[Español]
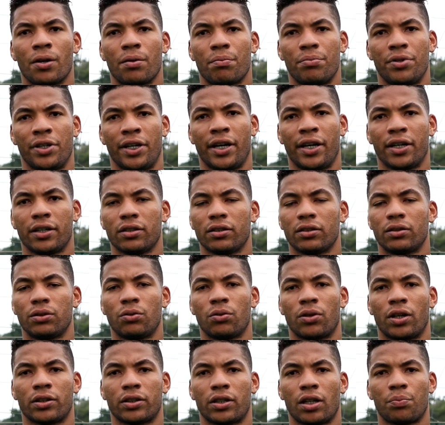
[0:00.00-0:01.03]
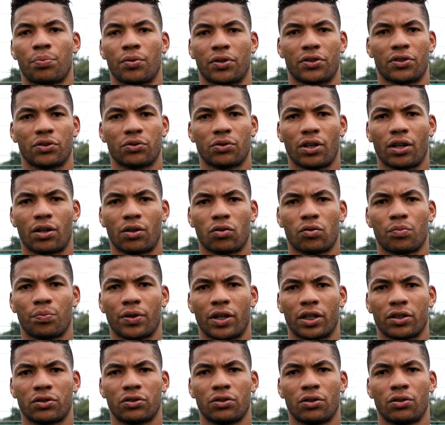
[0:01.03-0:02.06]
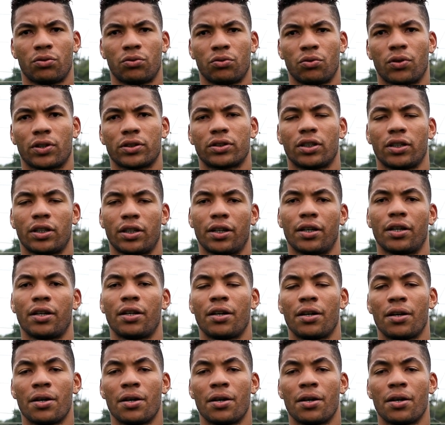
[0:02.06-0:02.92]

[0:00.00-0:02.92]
bien, durante el proceso de recuperación uno hace